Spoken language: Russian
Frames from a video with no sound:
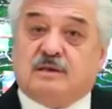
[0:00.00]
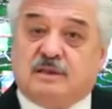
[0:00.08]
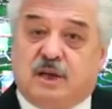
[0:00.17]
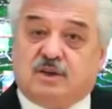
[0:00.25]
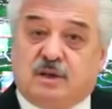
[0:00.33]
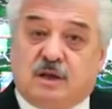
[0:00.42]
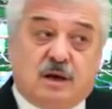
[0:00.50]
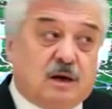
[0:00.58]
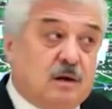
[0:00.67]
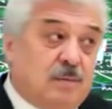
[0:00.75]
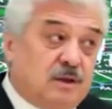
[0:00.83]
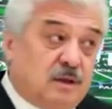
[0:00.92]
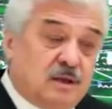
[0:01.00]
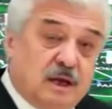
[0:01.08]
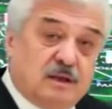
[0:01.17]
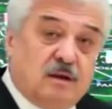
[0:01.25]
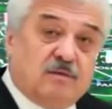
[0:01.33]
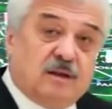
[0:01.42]
значит,
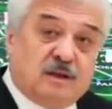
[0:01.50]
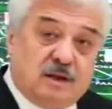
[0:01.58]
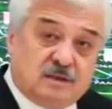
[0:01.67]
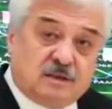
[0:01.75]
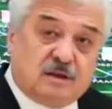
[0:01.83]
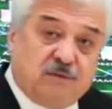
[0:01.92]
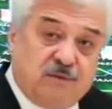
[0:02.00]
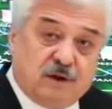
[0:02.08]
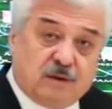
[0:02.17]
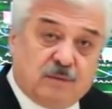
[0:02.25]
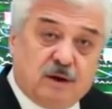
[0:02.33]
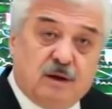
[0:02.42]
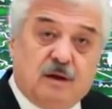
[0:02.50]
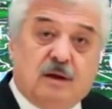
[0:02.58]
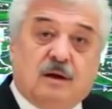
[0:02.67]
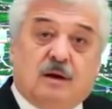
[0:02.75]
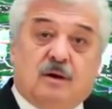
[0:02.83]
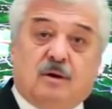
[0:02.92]
работодатель, владелец этой фирмы,
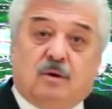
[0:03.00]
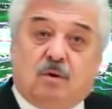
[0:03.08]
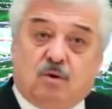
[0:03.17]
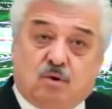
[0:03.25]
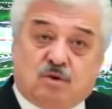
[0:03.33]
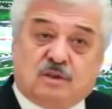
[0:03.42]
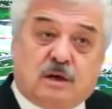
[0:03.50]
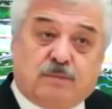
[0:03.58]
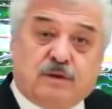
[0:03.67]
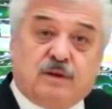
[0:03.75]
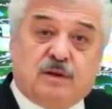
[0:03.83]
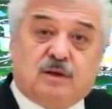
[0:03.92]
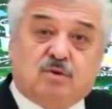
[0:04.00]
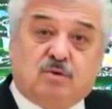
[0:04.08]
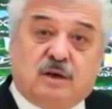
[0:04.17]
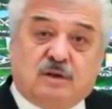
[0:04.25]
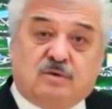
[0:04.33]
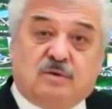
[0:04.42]
он должен заплатить
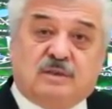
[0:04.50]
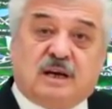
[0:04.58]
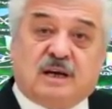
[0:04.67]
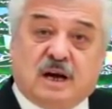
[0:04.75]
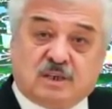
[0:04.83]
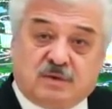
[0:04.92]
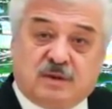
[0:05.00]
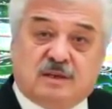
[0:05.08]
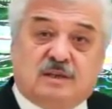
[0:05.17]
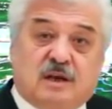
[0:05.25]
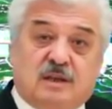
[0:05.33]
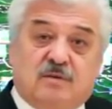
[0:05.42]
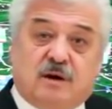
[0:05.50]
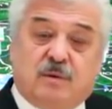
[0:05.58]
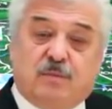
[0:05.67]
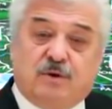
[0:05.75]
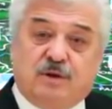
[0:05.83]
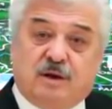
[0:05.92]
государству за каждого иностранного
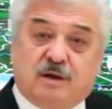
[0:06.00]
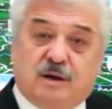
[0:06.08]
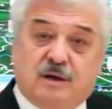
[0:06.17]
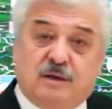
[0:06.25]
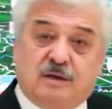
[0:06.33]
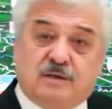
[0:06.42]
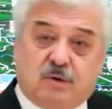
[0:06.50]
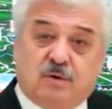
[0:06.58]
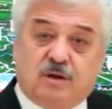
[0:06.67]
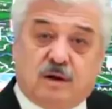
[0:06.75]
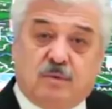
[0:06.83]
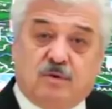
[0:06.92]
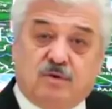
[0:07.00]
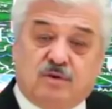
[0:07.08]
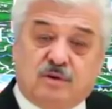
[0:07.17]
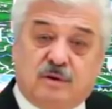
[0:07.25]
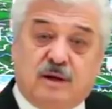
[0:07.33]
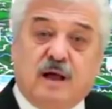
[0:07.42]
работника, незаконно
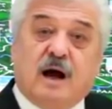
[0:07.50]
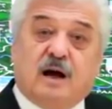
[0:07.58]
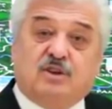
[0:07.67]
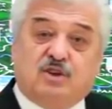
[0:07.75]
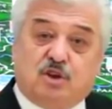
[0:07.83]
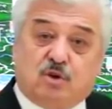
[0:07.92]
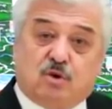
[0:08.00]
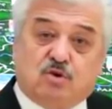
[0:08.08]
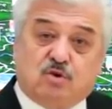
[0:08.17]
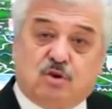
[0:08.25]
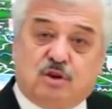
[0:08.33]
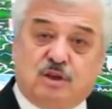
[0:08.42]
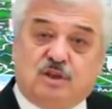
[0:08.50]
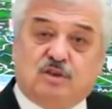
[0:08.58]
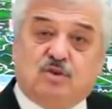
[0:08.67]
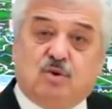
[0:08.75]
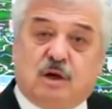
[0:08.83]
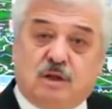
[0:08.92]
работающего, от 400
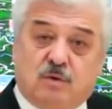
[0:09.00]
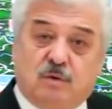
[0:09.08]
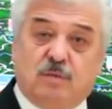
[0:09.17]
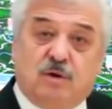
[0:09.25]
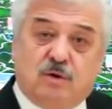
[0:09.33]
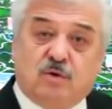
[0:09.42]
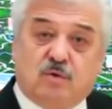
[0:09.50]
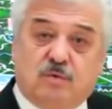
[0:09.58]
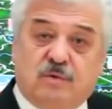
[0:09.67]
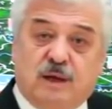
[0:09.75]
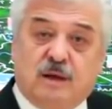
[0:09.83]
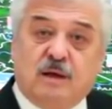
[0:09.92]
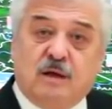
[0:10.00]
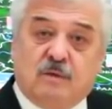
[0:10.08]
тысяч до 1 миллиона рублей